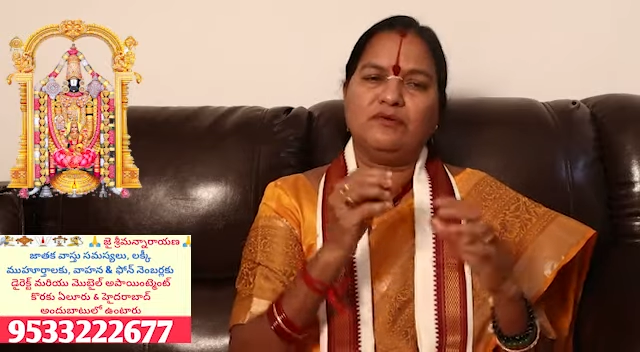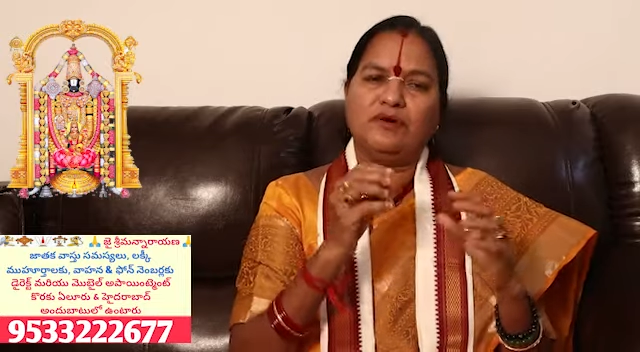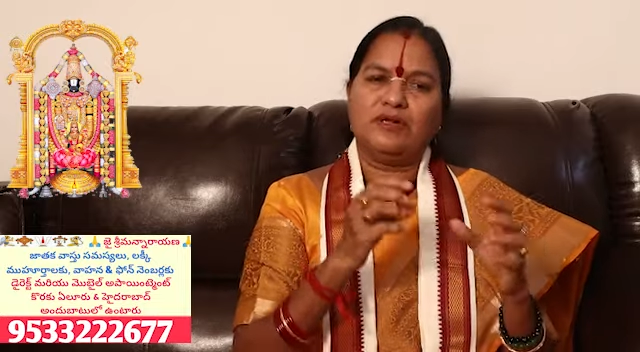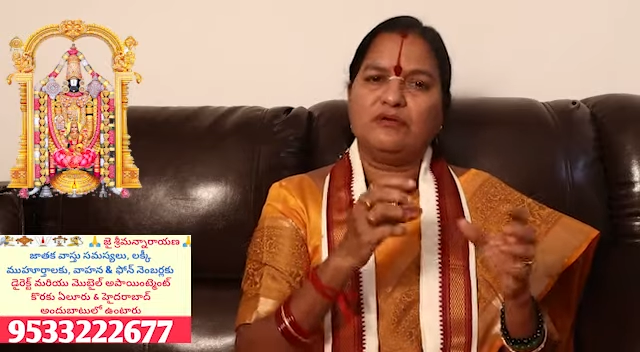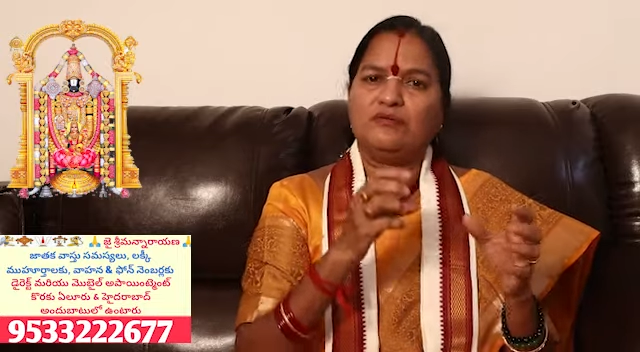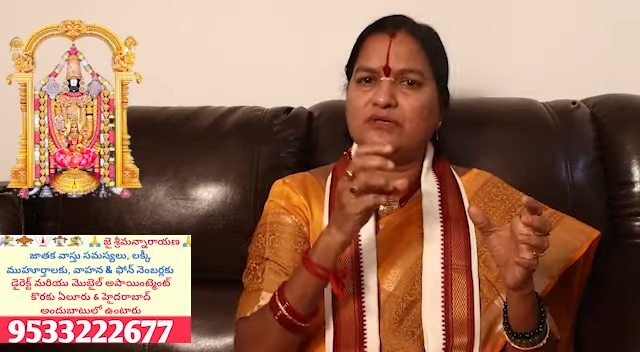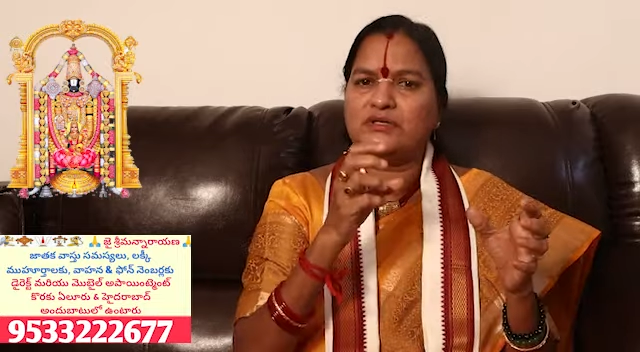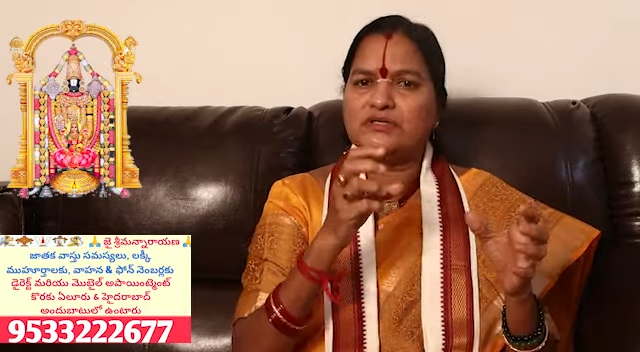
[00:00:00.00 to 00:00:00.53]

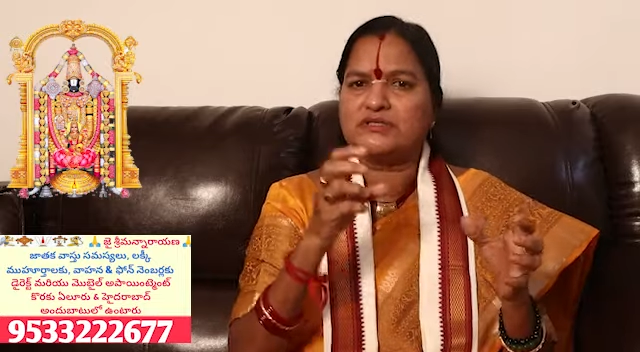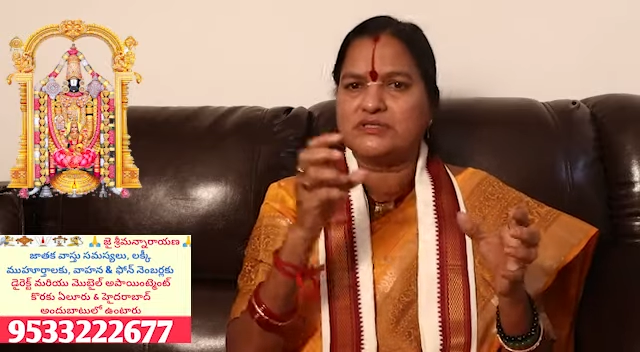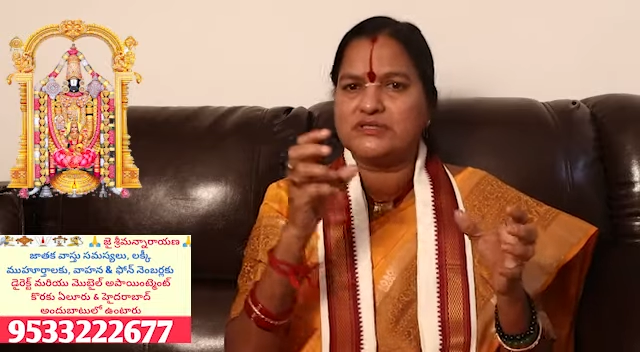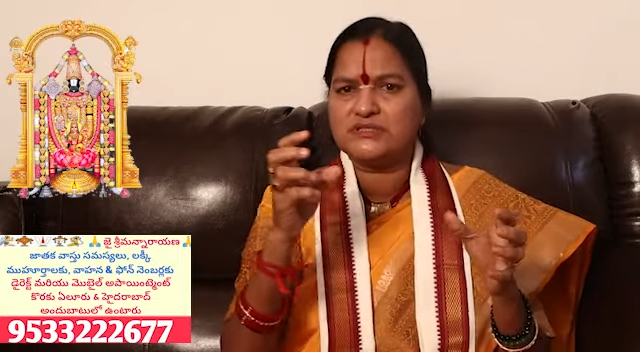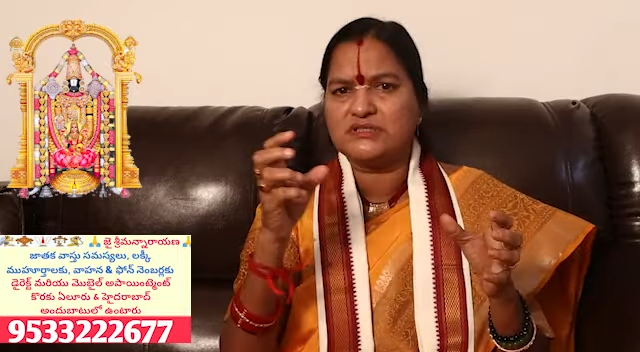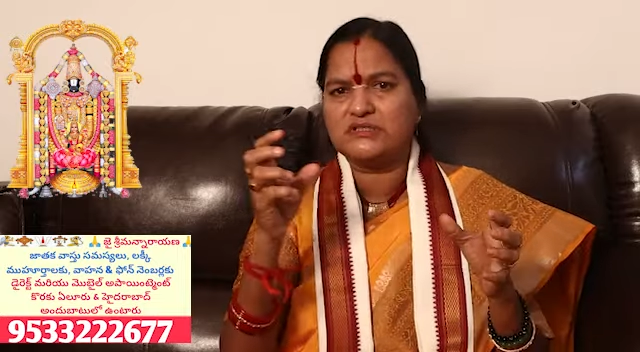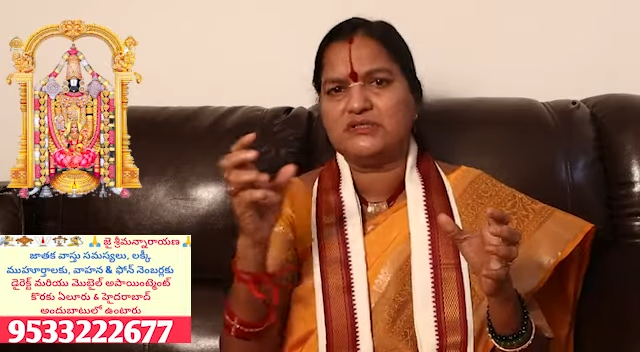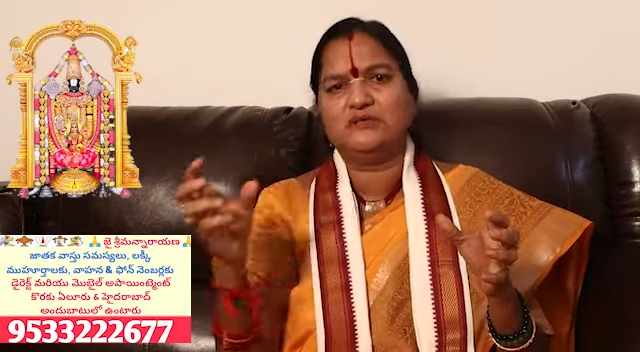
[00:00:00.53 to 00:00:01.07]
వాళ్ళకున్న చిన్న
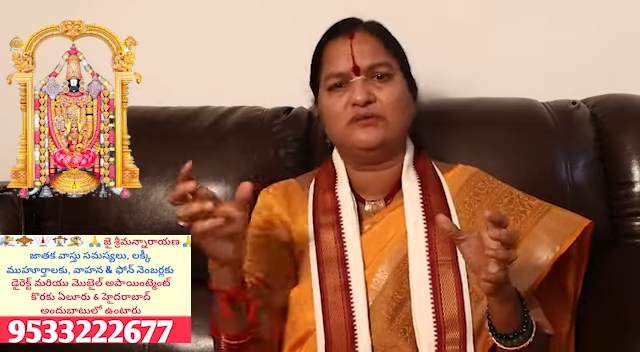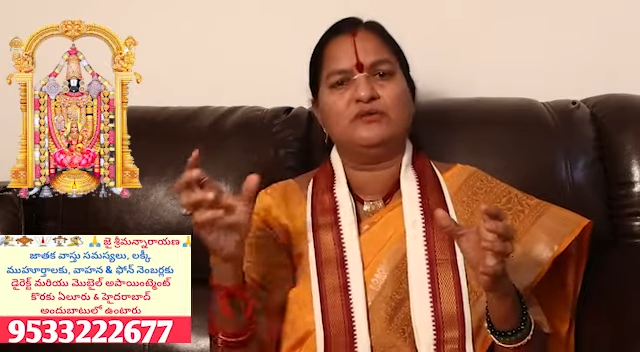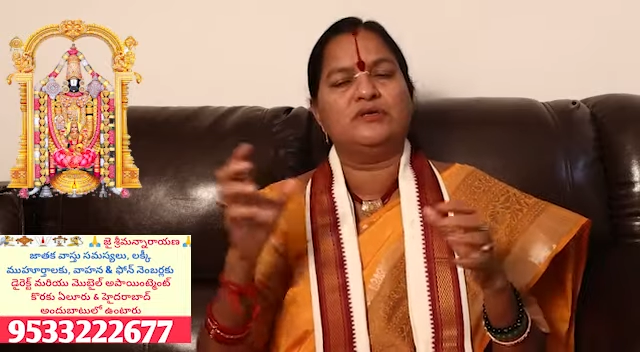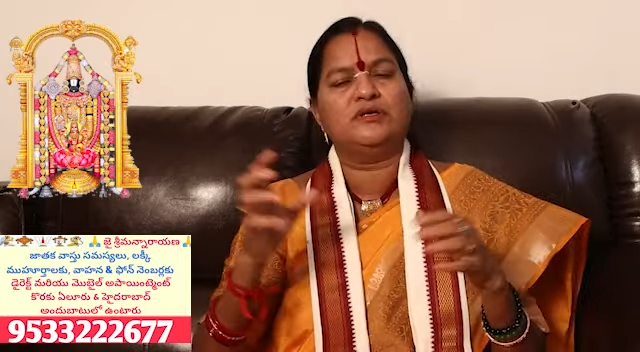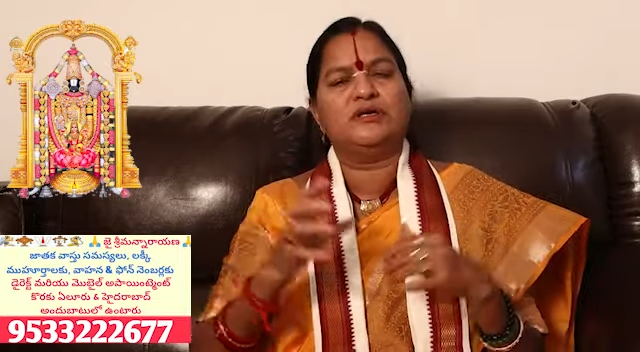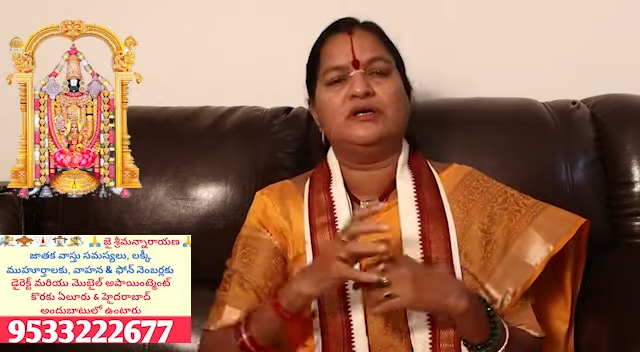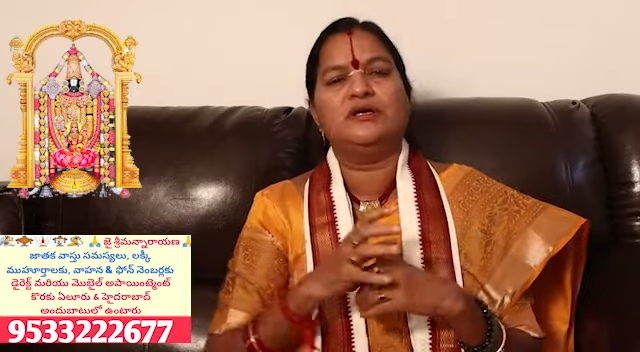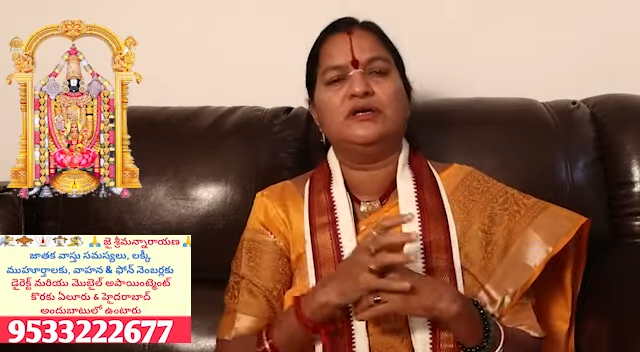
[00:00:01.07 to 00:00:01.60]
చిన్న
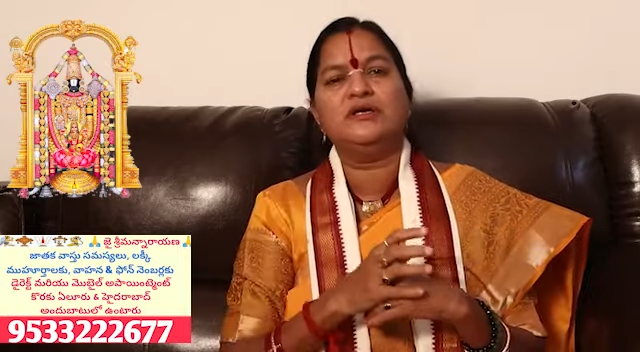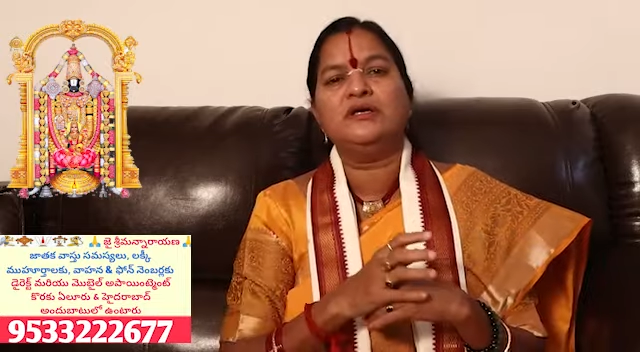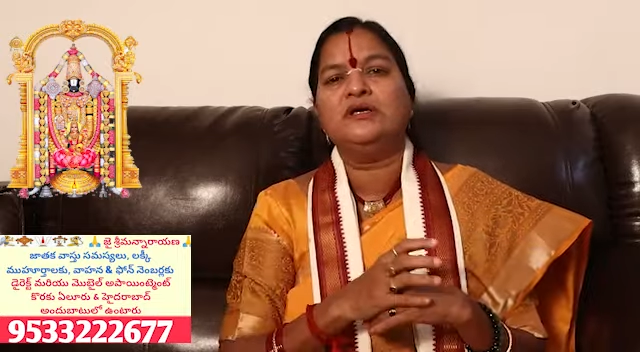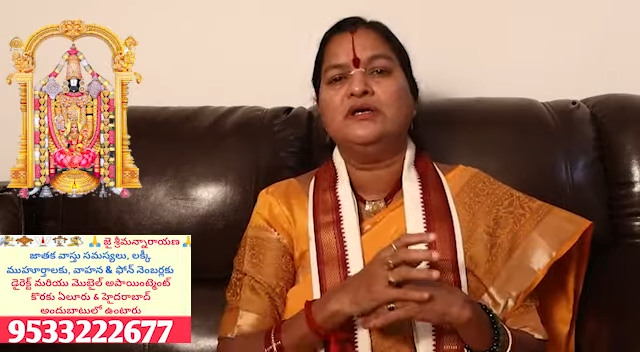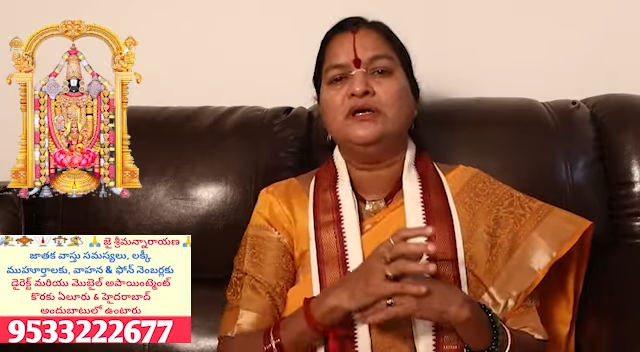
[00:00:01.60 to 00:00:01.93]
కోరికల్ని